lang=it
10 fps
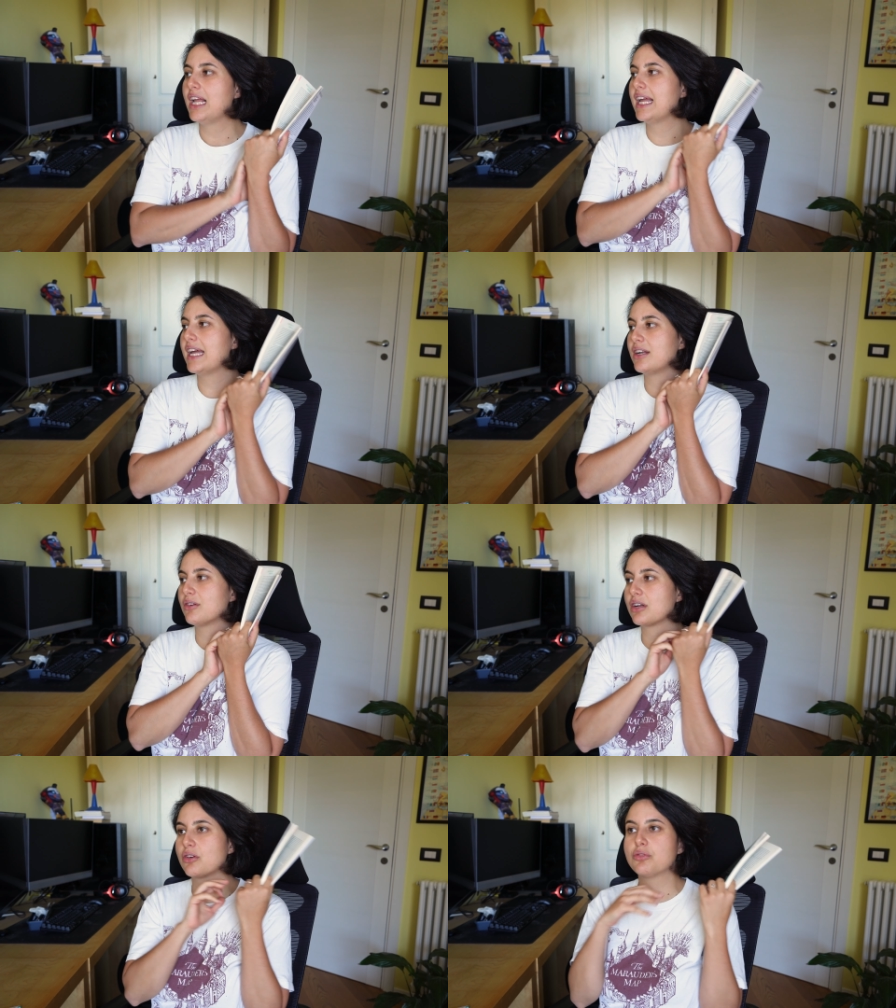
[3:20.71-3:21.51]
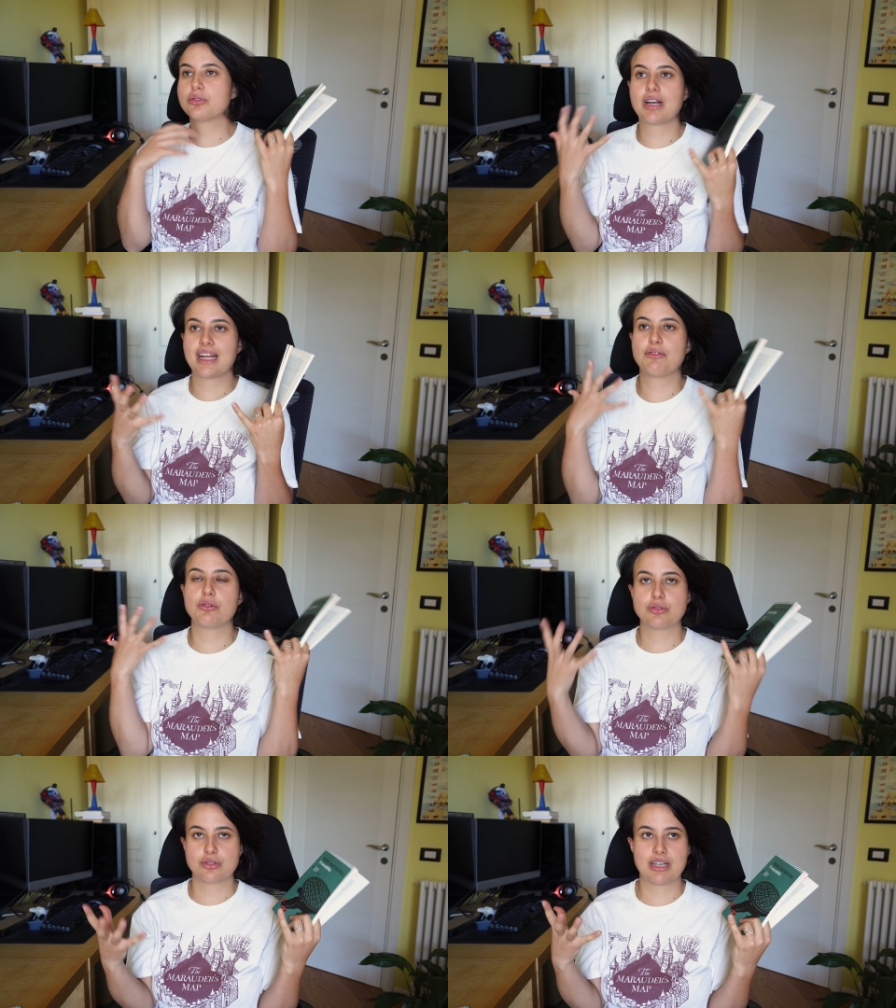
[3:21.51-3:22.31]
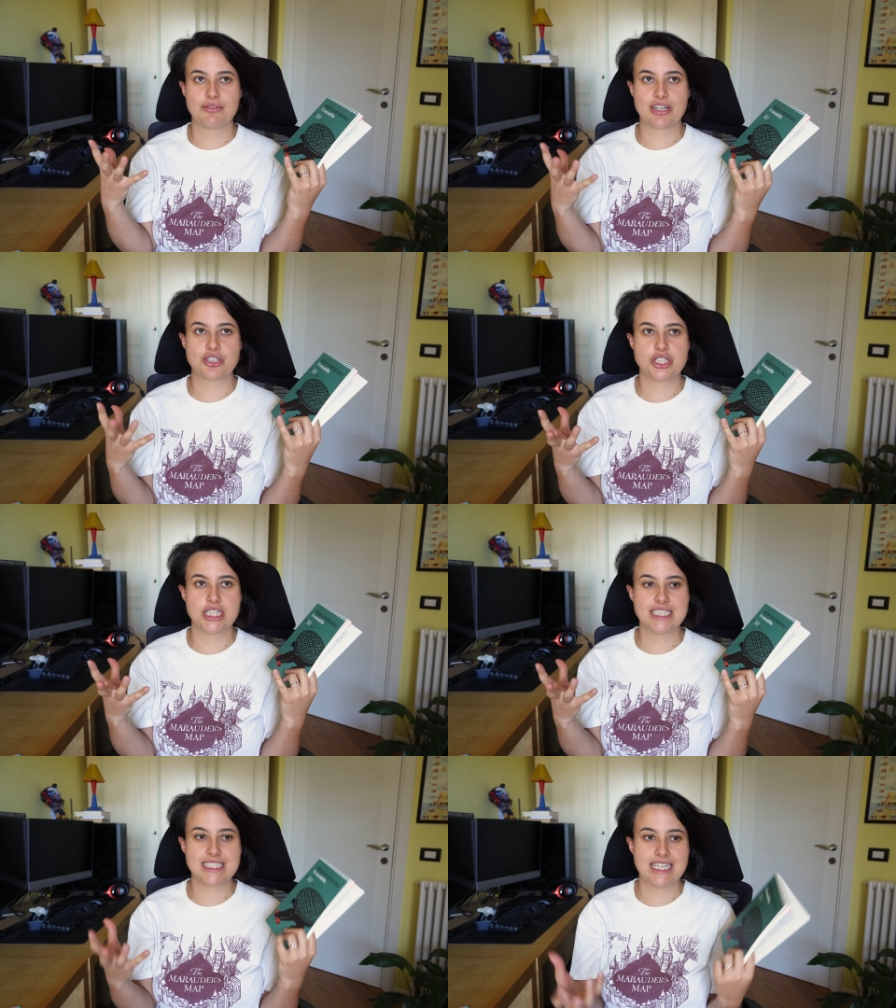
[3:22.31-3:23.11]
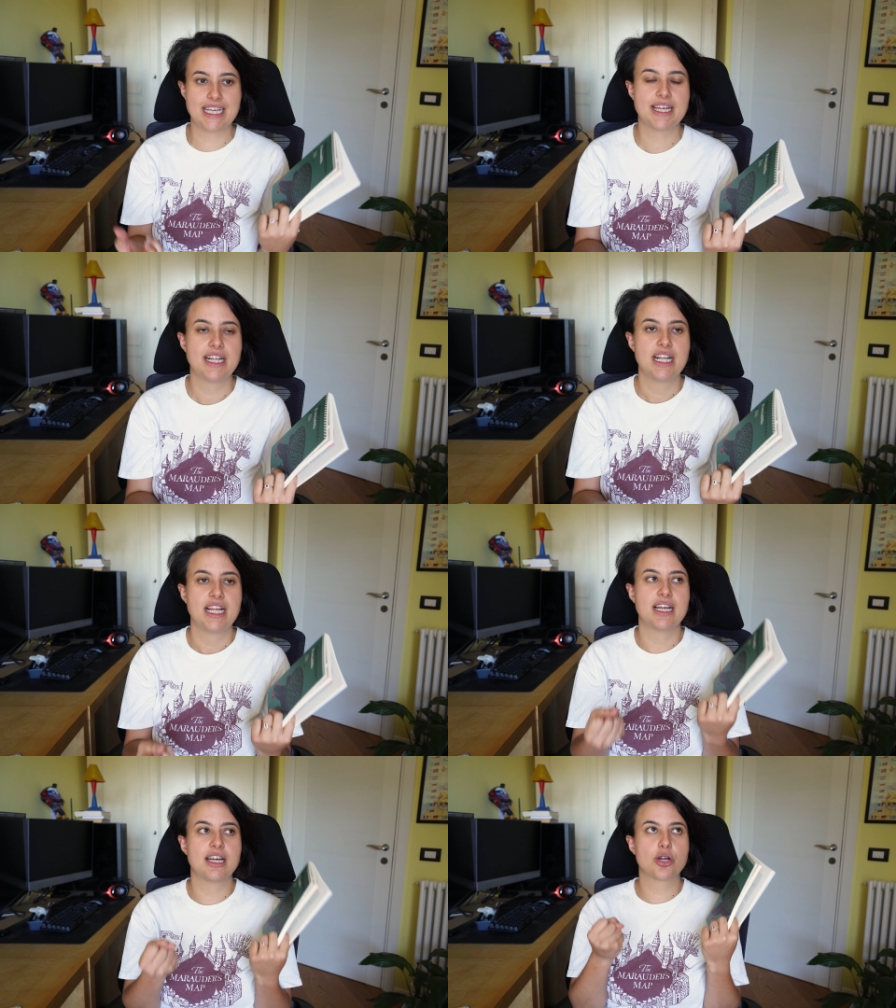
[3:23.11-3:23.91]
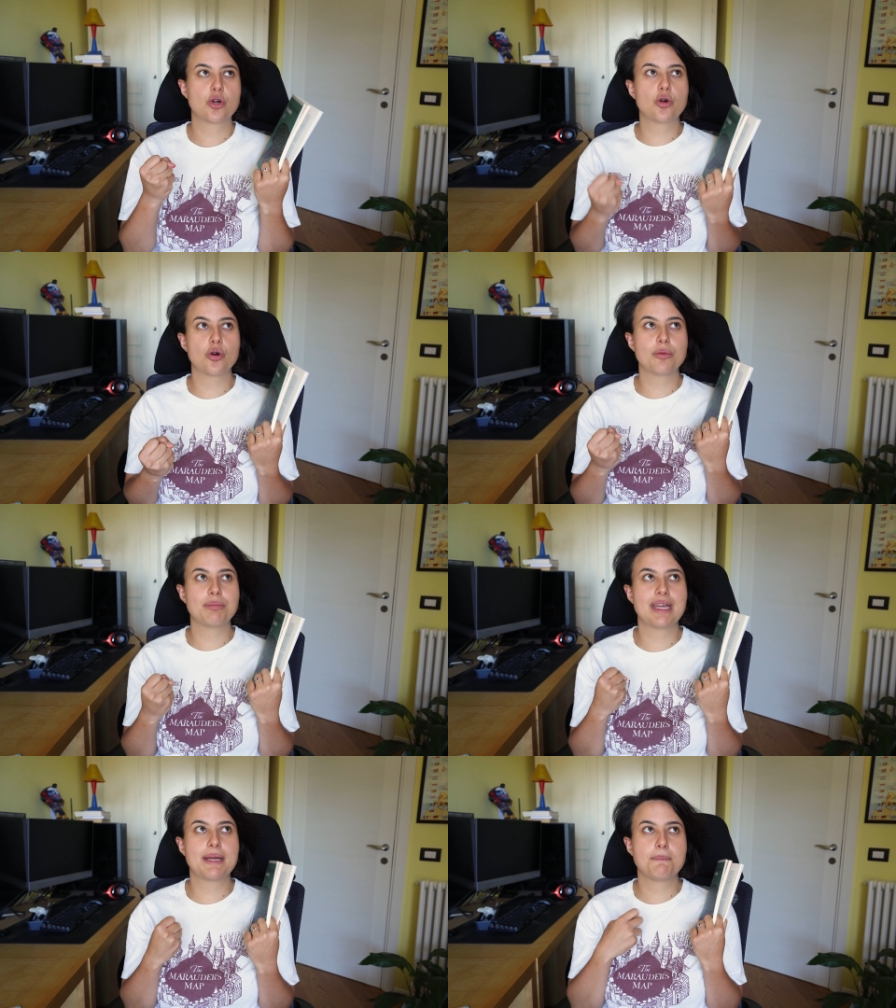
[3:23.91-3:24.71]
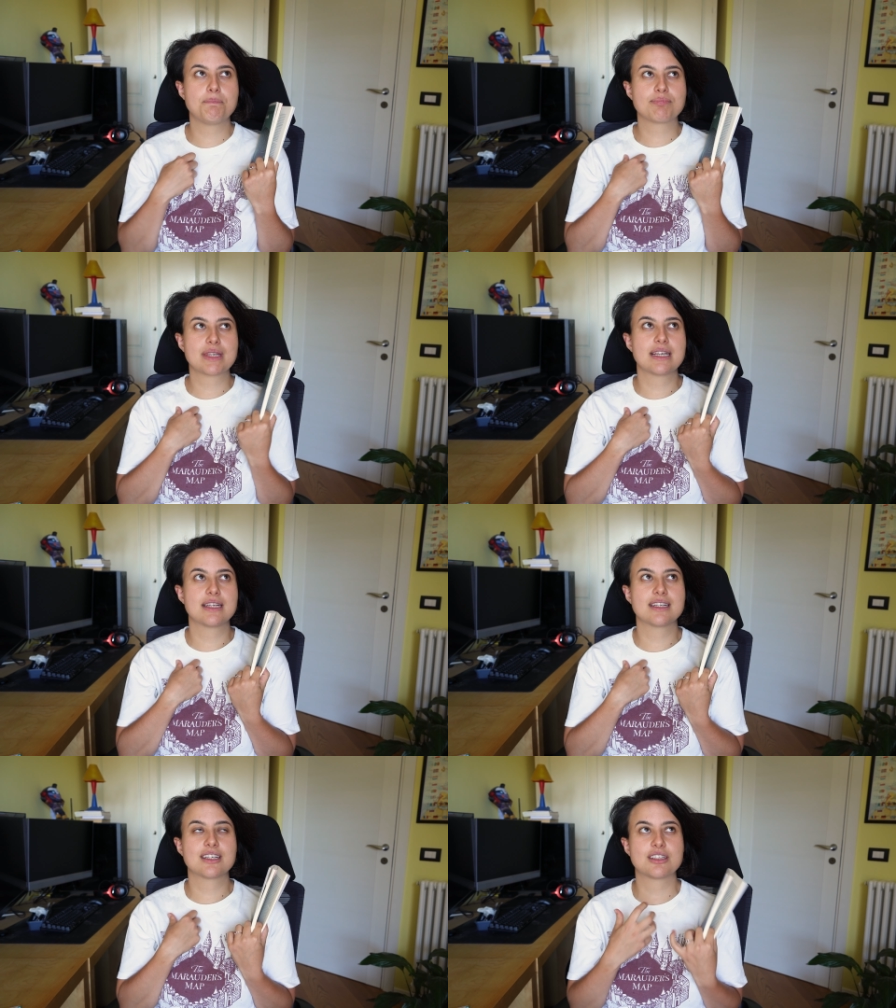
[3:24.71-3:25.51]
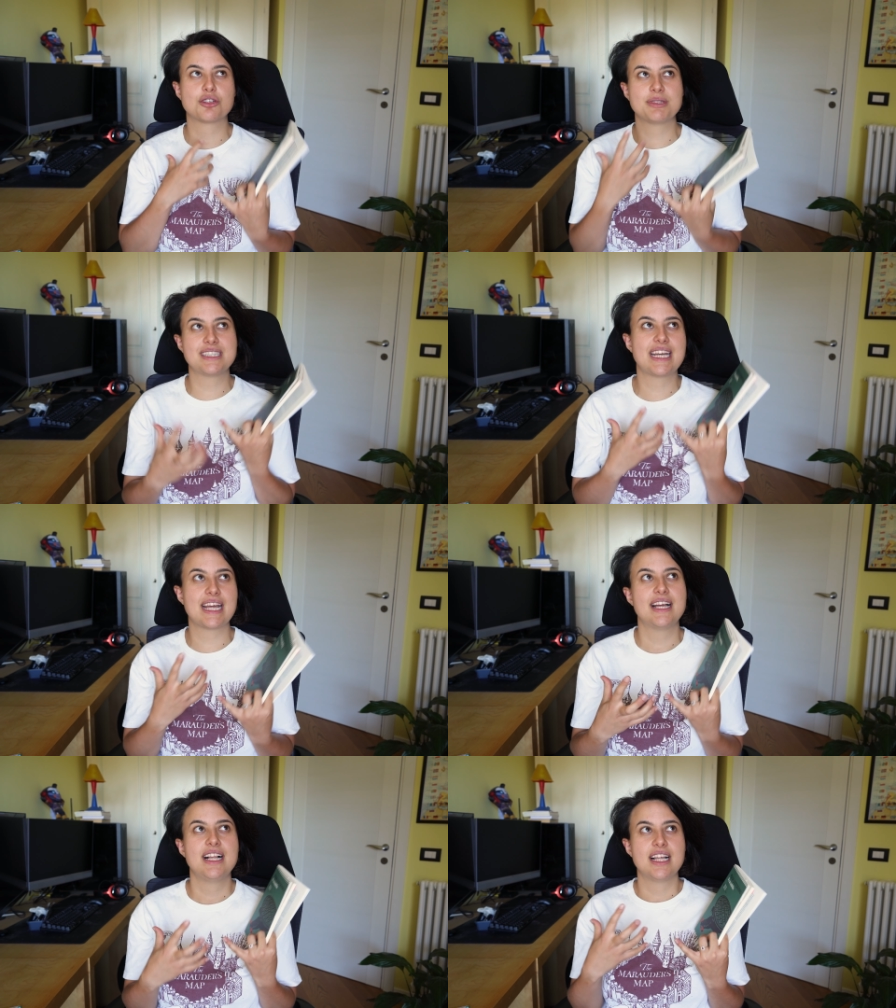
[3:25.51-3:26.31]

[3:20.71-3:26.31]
eh, non hanno avuto la rivoluzione francese eh, come, mh, mm, come dire,